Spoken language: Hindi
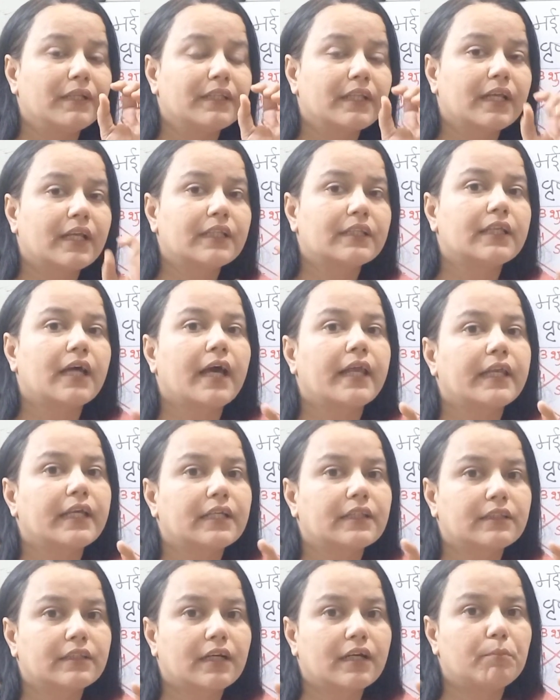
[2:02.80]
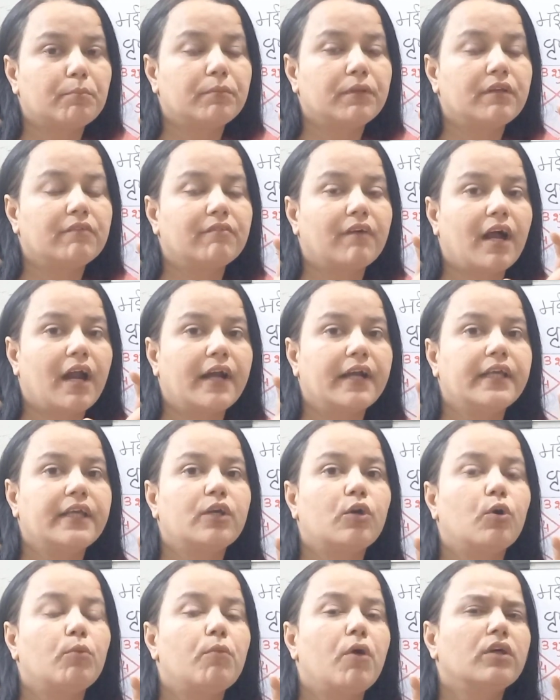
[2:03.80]
पंद्रह तारीख तक अपनी वाणी
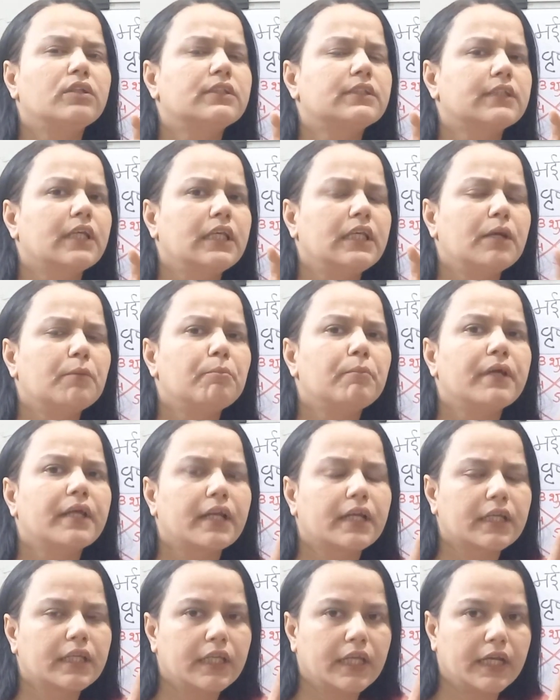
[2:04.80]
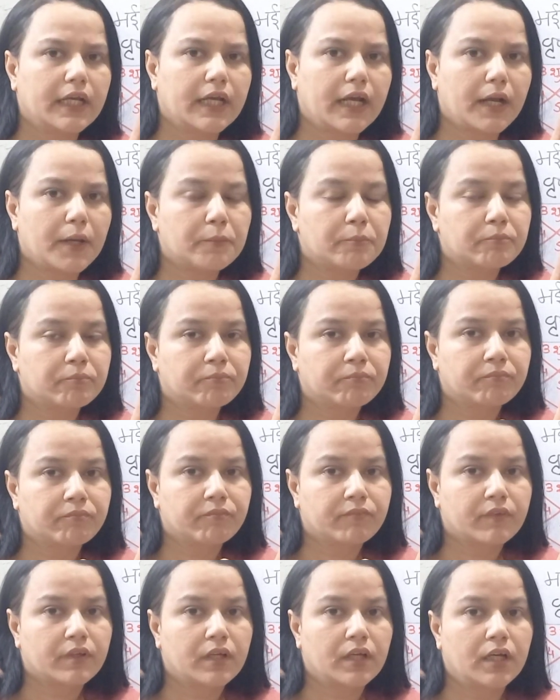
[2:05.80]
को बहुत संयम में रखिएगा
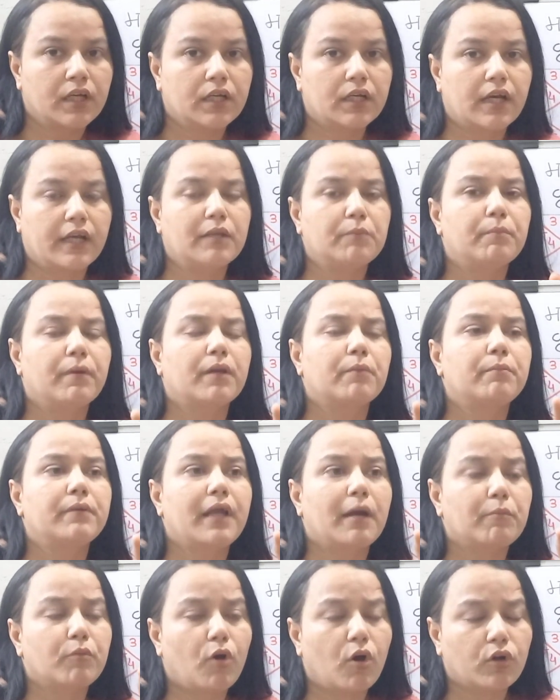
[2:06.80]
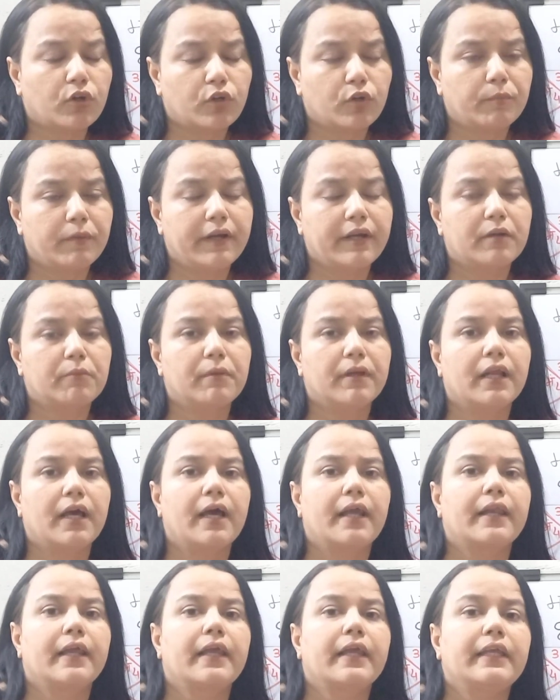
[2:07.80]
कहीं पर भी आप डॉक्यूमेंट
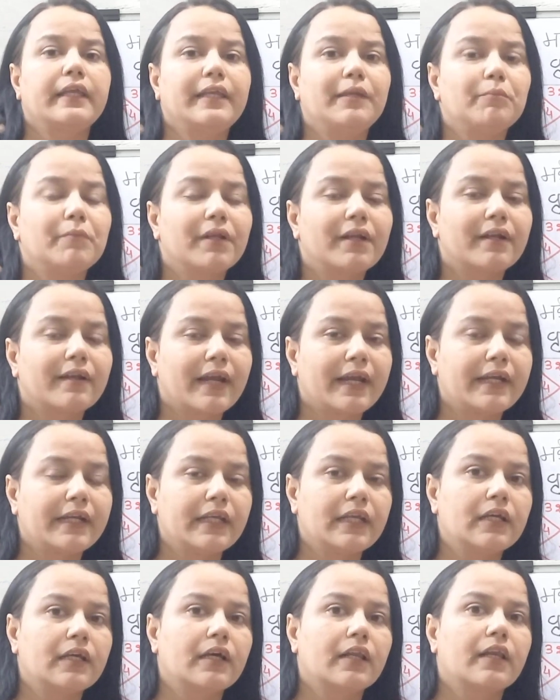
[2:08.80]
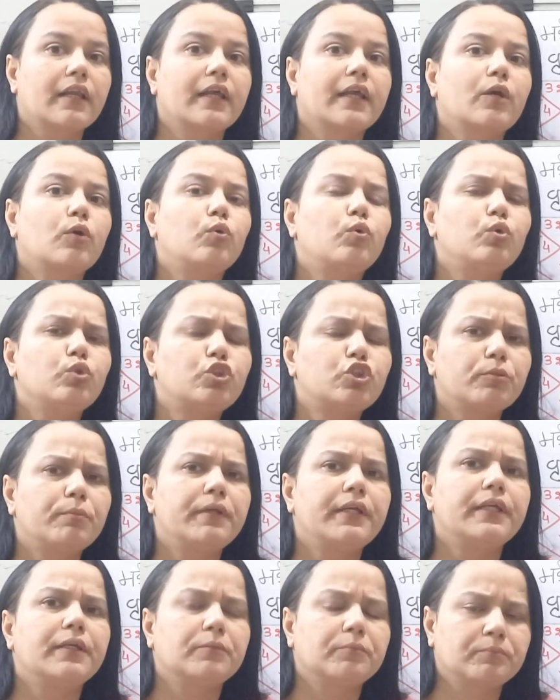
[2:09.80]
बना रहे हैं ईमेल राइटिंग कर रहे हैं कुछ
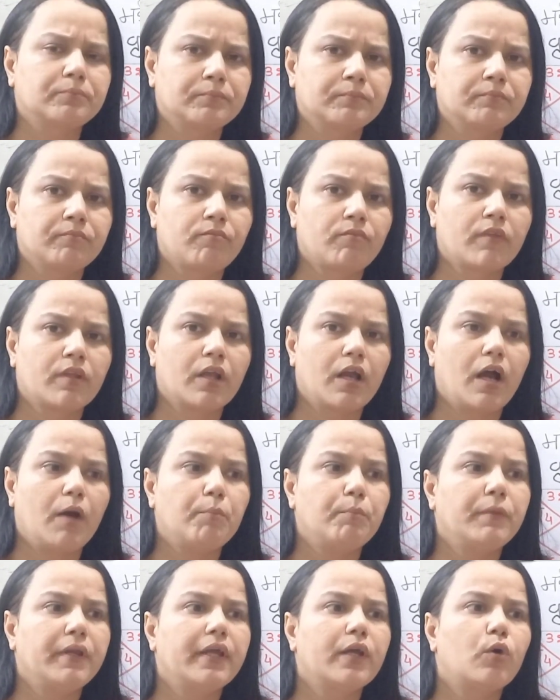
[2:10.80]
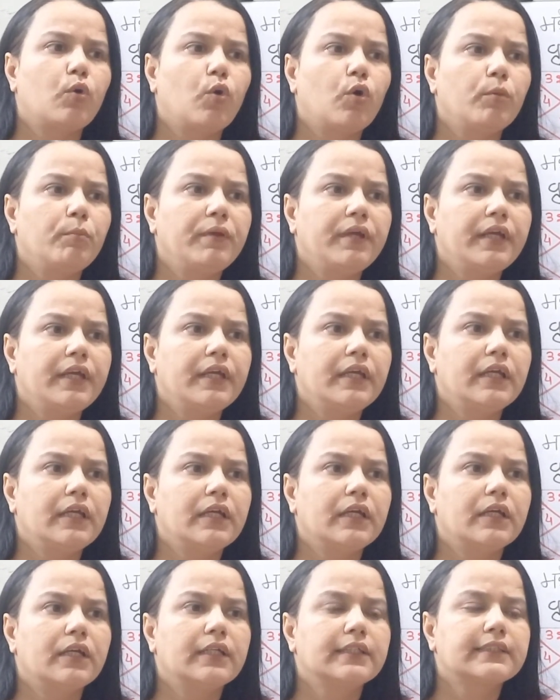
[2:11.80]
भी अपने कोई
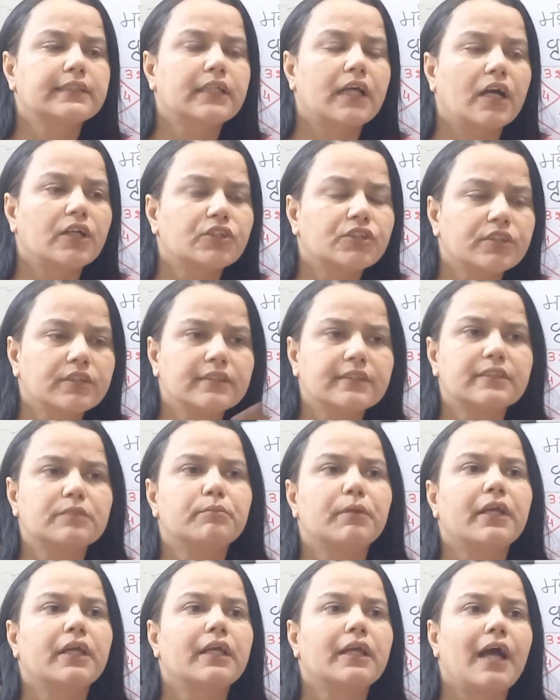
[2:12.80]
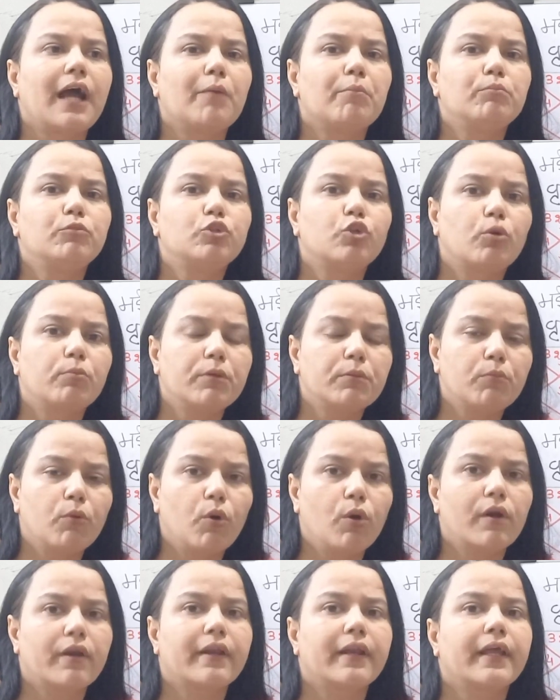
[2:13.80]
भी डिस्कशंस में आप जो भी
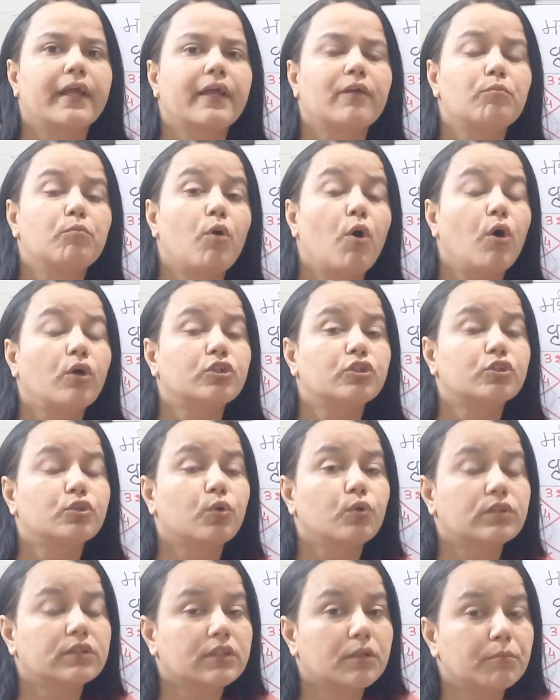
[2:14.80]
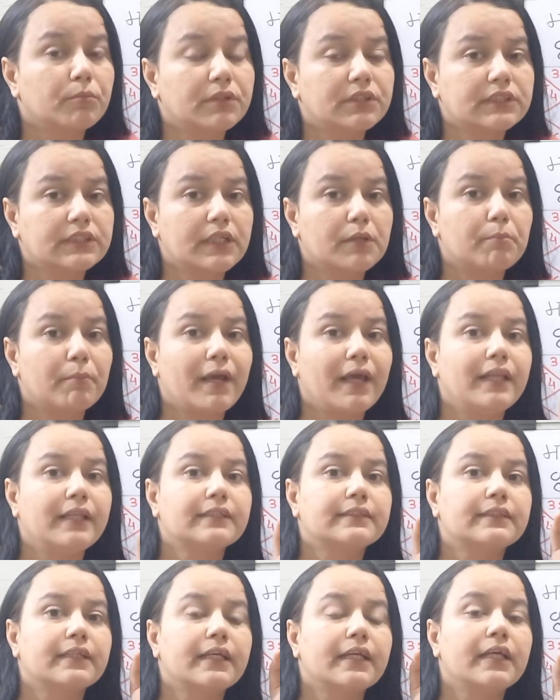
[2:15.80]
बोल रहे हैं बहुत सोच समझ के पहले
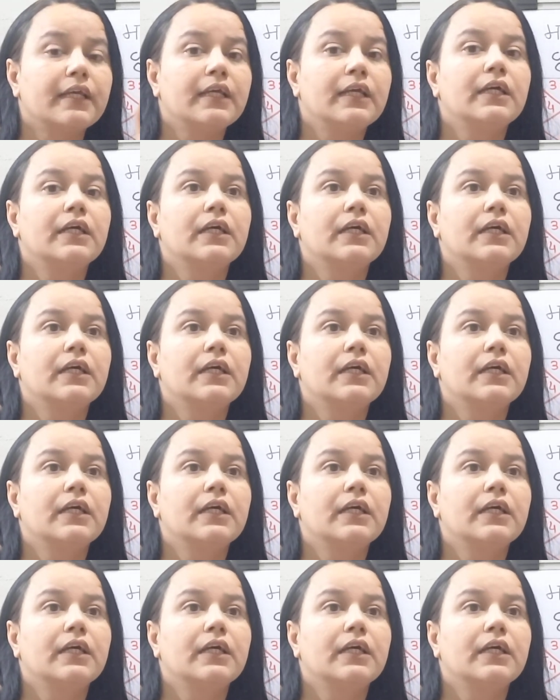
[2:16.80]
से